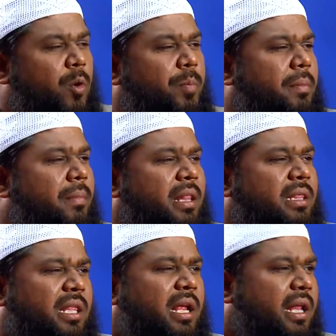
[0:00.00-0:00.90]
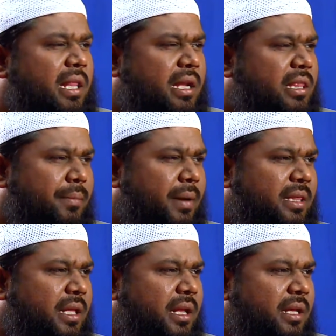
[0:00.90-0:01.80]
ऊपर मानते थे लेकिन अंदर से
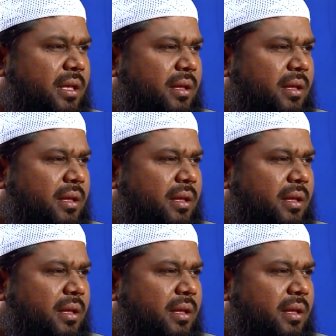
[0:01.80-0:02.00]
मानते नहीं थे